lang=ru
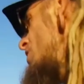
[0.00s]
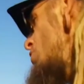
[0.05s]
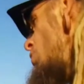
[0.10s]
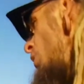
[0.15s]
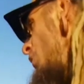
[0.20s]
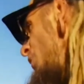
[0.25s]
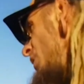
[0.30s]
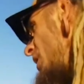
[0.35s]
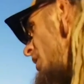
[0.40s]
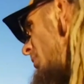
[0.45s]
с
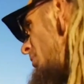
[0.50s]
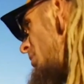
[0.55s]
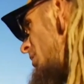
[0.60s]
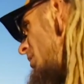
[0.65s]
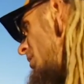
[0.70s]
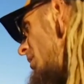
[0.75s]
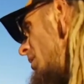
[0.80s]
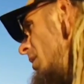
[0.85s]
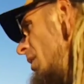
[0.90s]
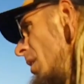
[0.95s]
серфингом.
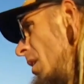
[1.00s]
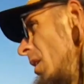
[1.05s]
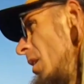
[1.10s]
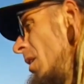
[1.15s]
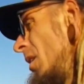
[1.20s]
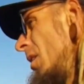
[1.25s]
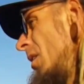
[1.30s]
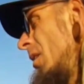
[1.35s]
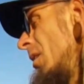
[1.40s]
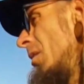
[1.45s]

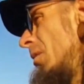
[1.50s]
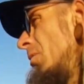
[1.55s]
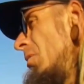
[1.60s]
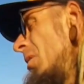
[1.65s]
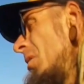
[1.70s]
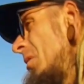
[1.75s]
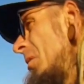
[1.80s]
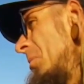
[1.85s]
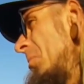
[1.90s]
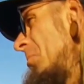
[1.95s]

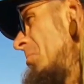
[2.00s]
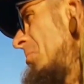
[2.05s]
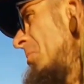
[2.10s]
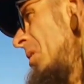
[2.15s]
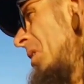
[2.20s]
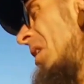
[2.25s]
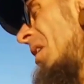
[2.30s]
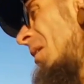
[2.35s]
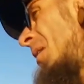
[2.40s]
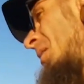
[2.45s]
Вот.
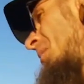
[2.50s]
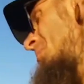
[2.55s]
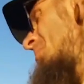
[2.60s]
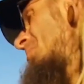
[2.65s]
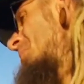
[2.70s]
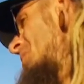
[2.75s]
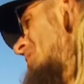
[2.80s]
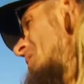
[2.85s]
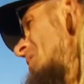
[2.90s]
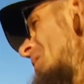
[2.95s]
Я,
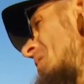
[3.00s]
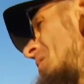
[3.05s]
честно